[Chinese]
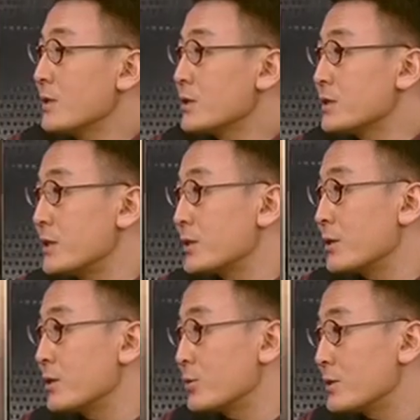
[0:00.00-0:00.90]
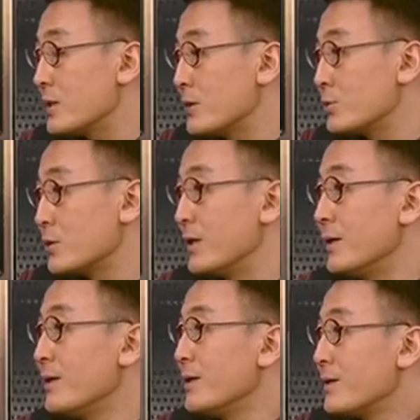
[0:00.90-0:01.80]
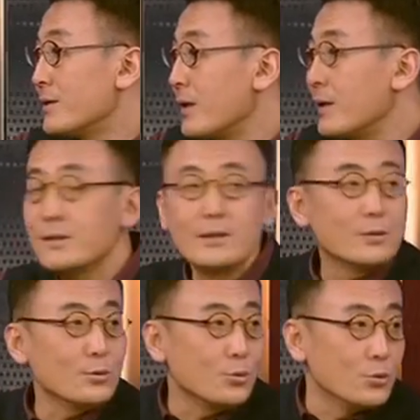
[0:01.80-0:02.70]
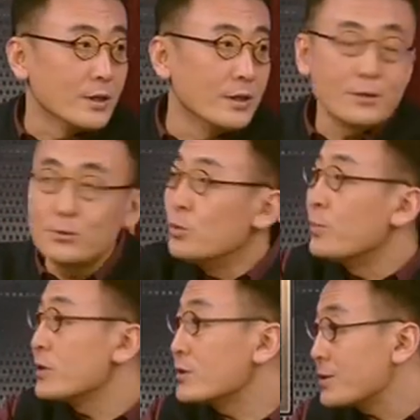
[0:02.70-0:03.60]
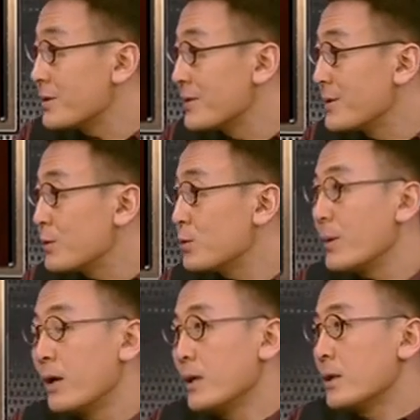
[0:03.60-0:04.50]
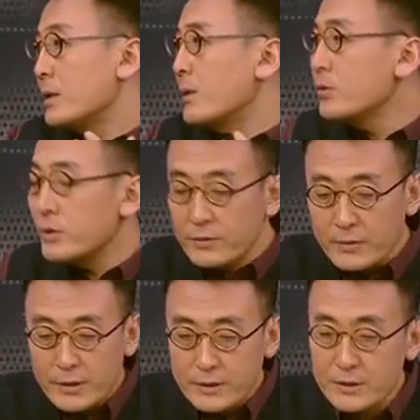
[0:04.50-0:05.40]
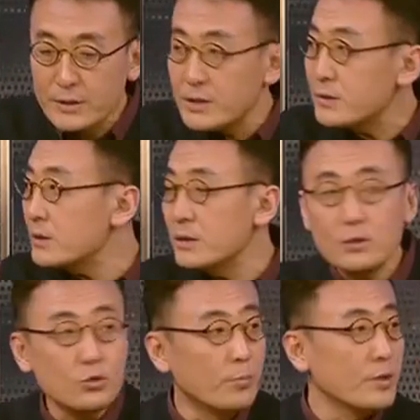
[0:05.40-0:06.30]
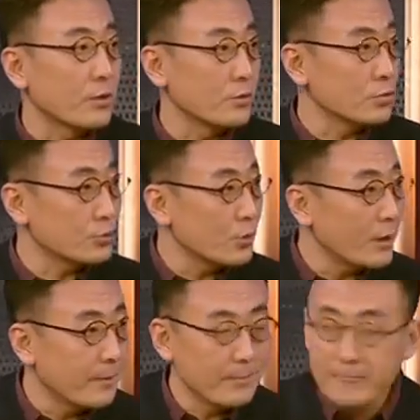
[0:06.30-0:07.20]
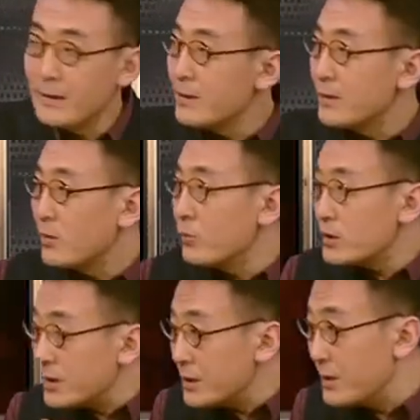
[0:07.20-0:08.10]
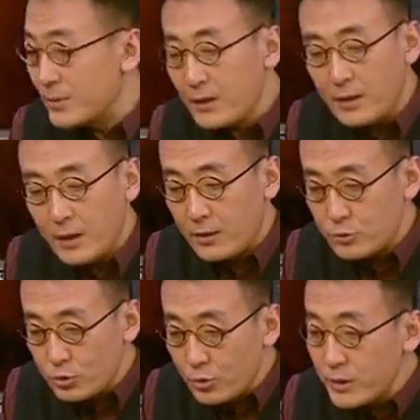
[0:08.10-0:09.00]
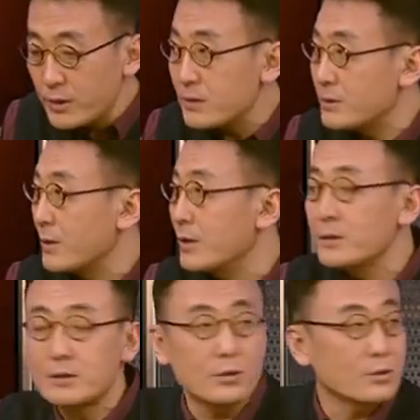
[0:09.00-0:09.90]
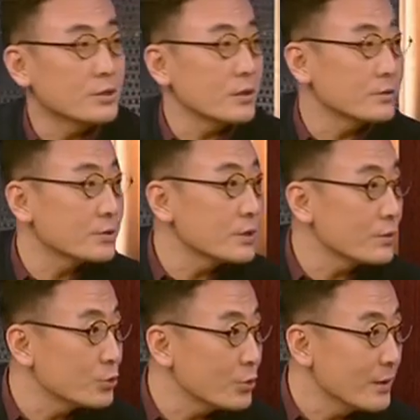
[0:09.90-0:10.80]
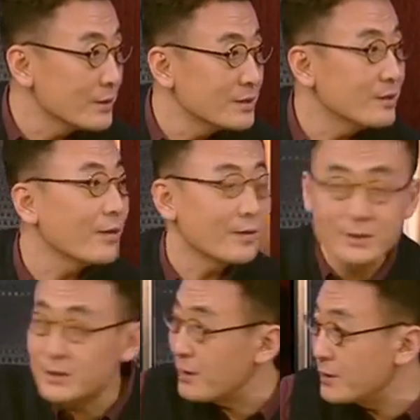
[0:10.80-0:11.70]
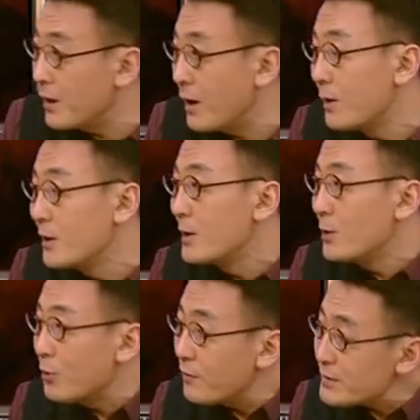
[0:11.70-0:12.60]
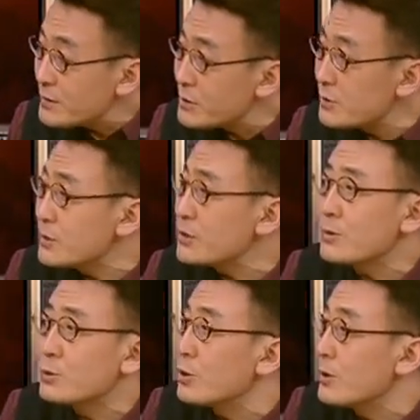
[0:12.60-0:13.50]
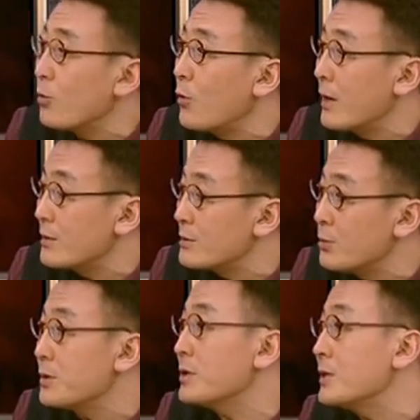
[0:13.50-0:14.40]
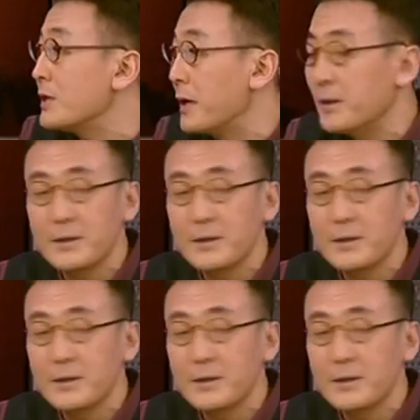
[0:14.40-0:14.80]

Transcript: 世界上有三种人：男人、女人、女博士，对吧？他们会认为，你像这次一个女博导就说了。我在你们那儿啊，学会一个词儿叫“政治正确”，西方人讲的啊。我发现“政治正确”的话有个特点，